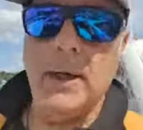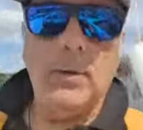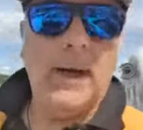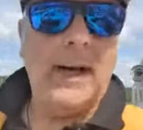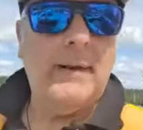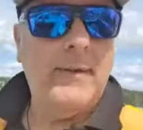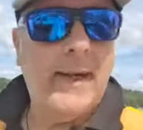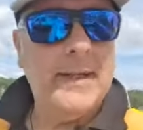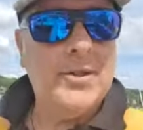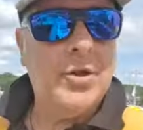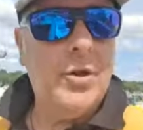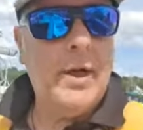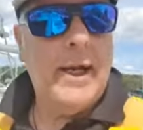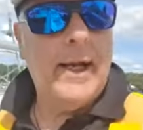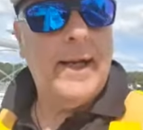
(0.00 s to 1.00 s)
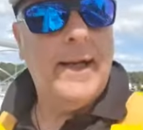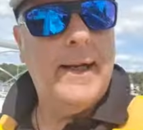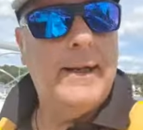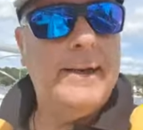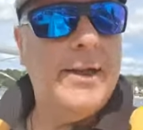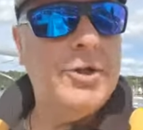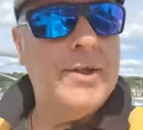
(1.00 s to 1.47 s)
una navigazione
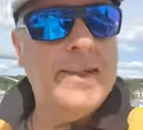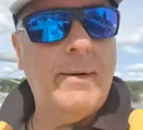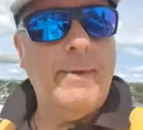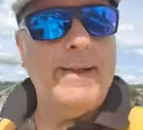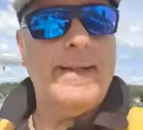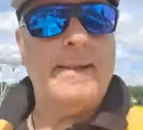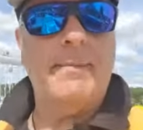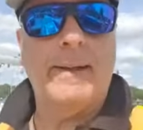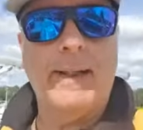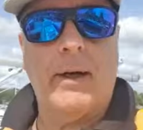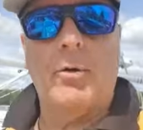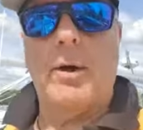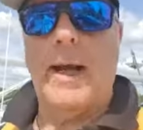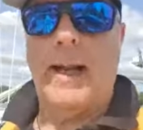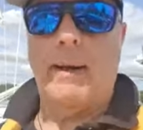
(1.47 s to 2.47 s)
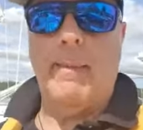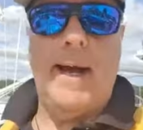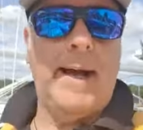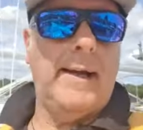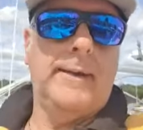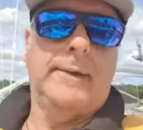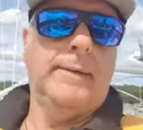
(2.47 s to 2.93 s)
eh, decisamente spettacolare,
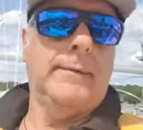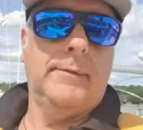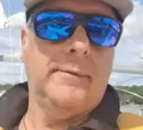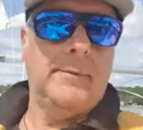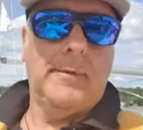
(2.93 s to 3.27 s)
ma eh,